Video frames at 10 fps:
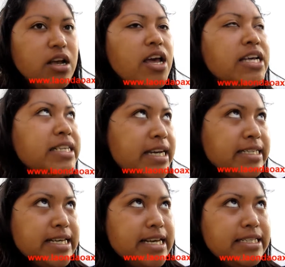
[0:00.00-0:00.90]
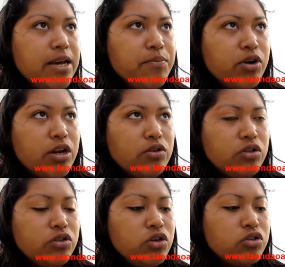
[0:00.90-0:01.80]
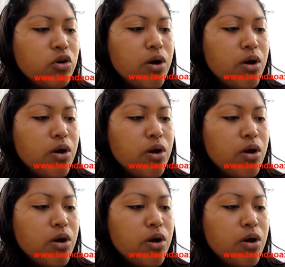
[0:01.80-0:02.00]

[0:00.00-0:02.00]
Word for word: esa exigencia porque nosotros